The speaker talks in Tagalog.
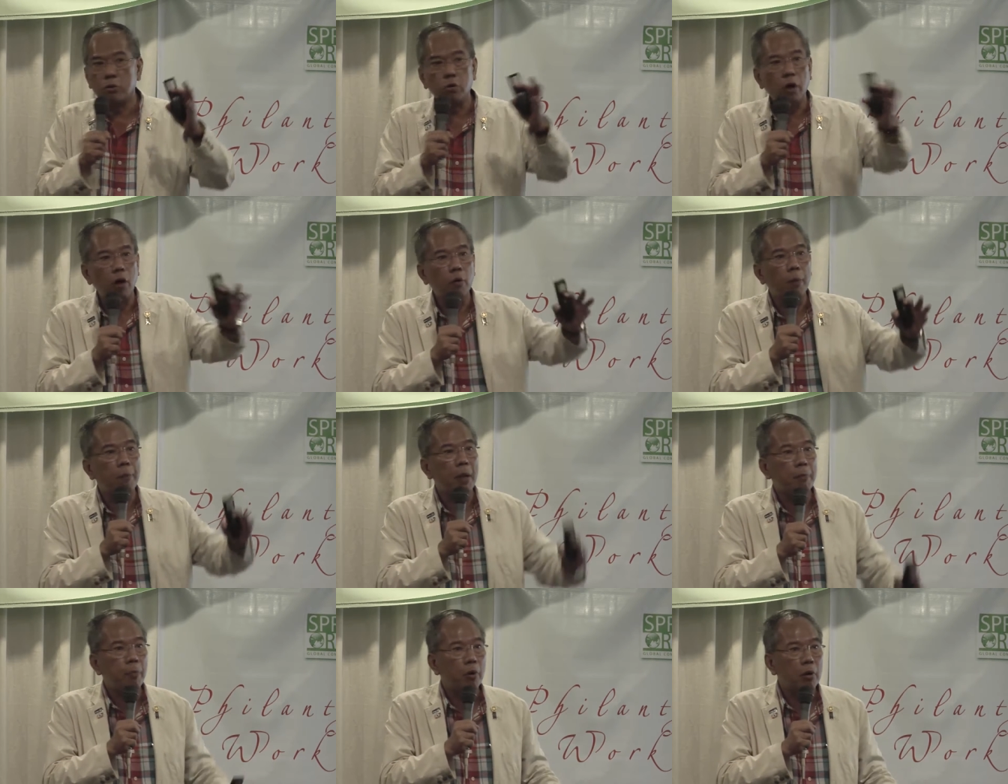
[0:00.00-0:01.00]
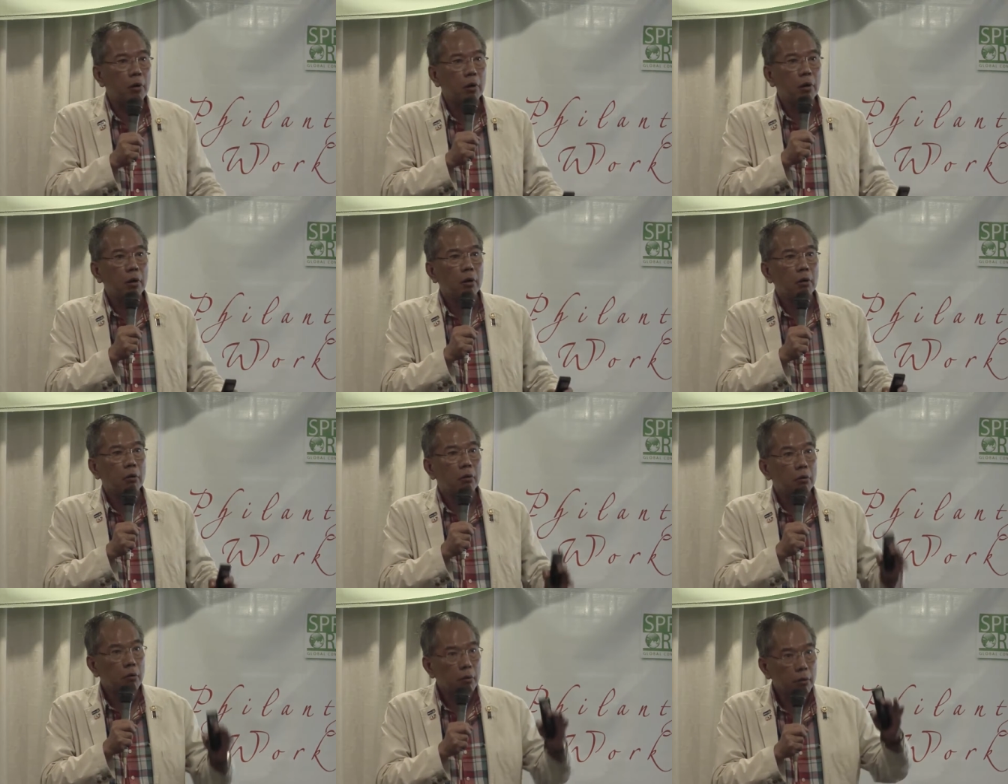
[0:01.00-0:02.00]
to our people
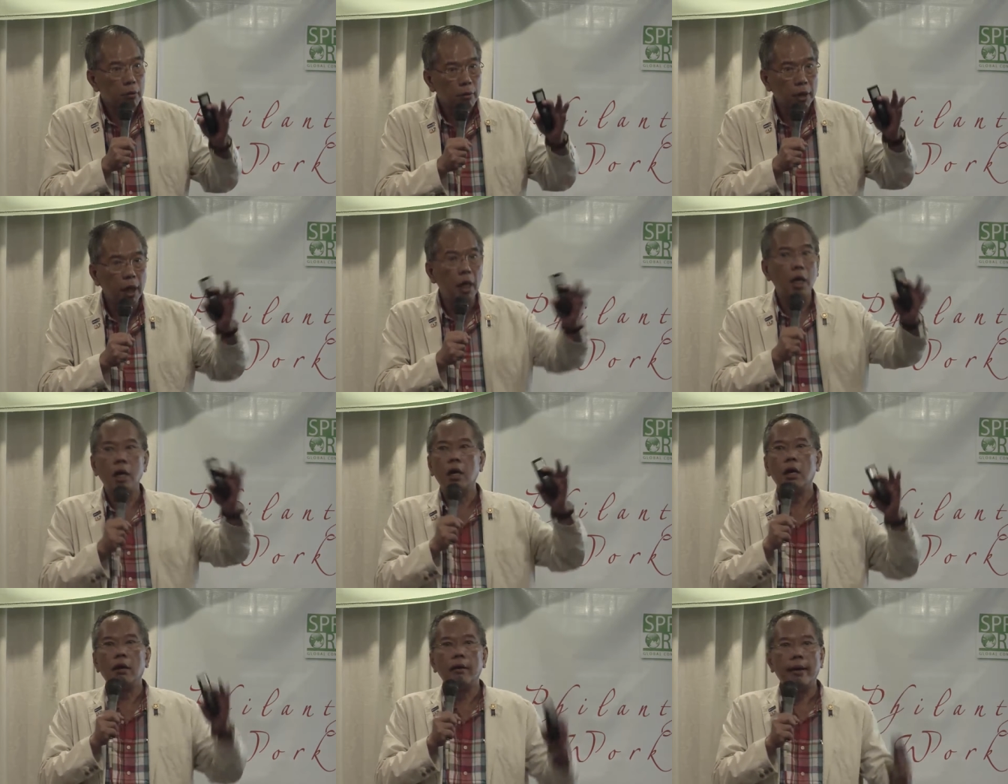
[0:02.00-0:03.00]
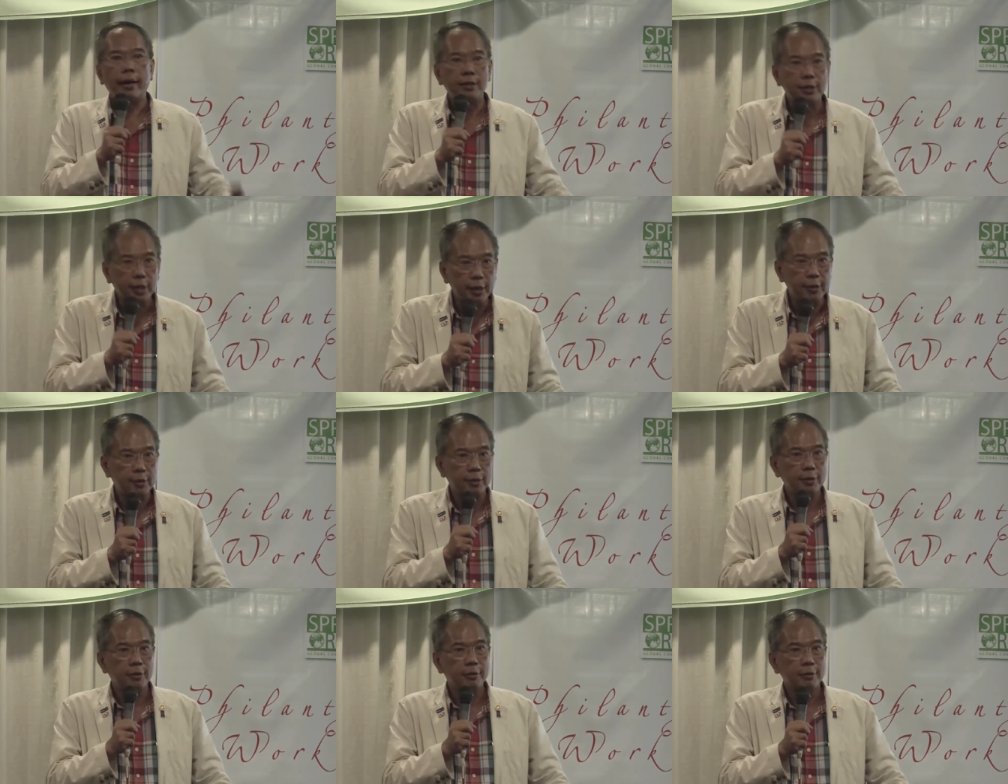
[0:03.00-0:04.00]
the
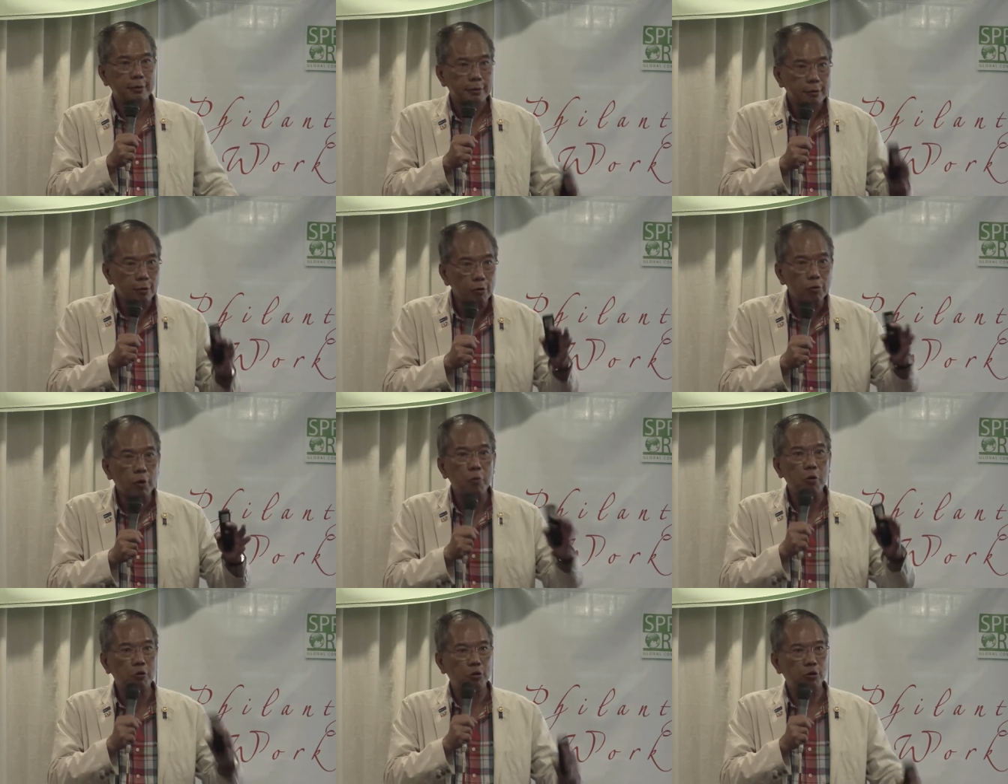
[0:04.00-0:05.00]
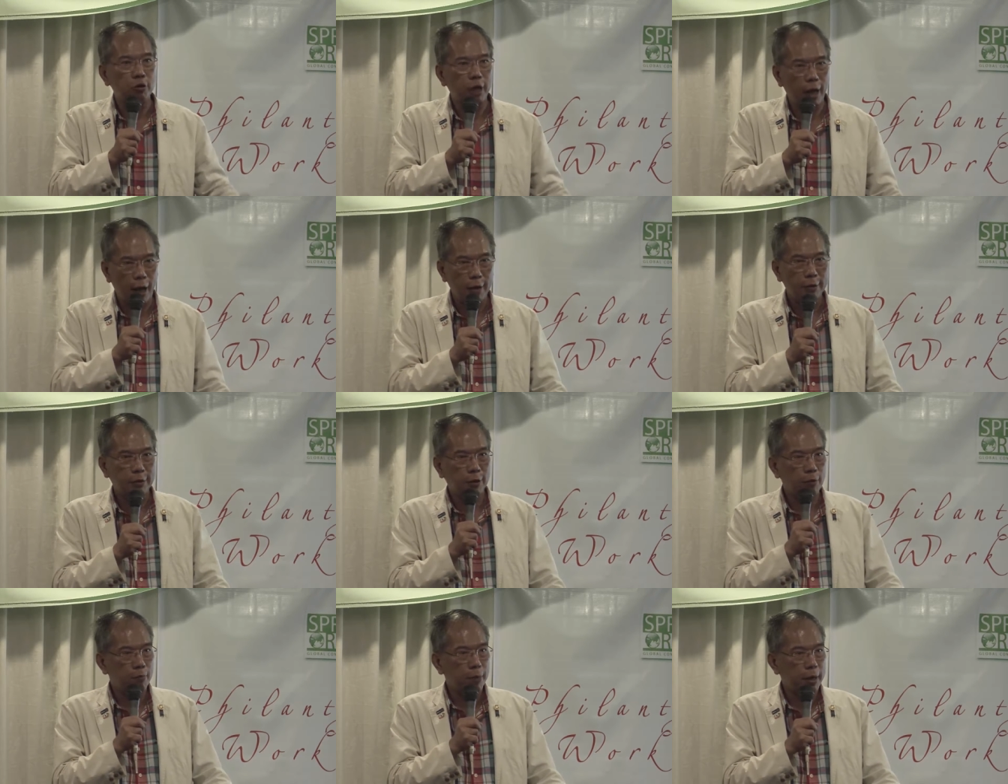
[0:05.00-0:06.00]
excess contribution nila sa
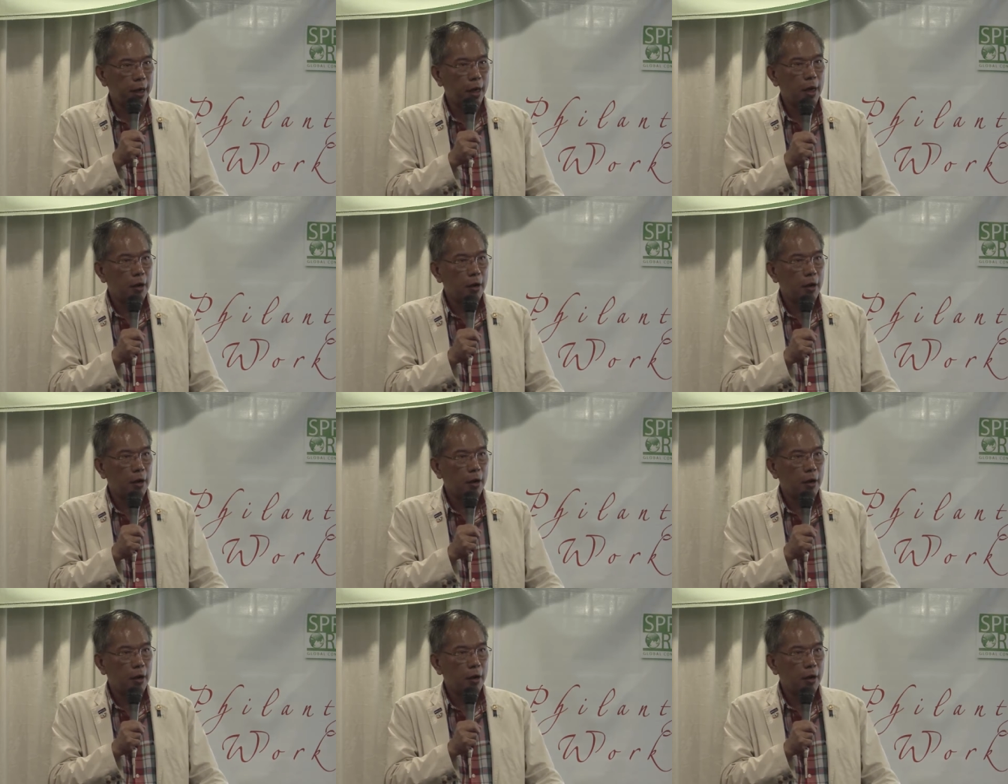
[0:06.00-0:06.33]
kumpanya.